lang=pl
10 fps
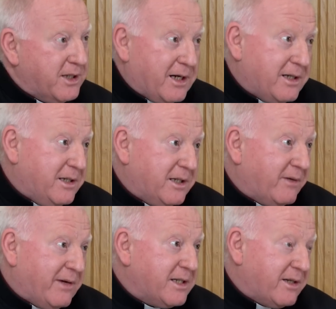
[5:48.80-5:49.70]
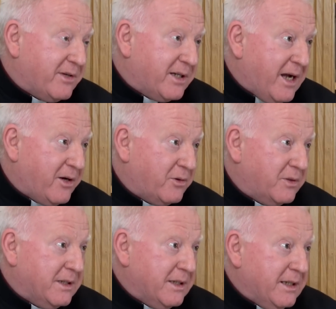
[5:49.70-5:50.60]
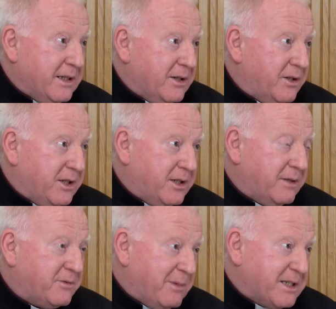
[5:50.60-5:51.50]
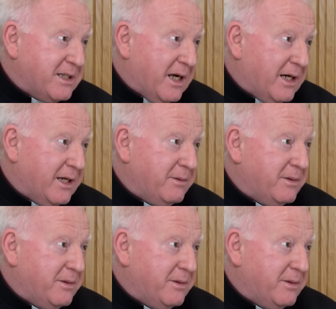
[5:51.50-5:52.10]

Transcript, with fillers: nie, dali, nie dawali za wygraną. Oni się wzmacniali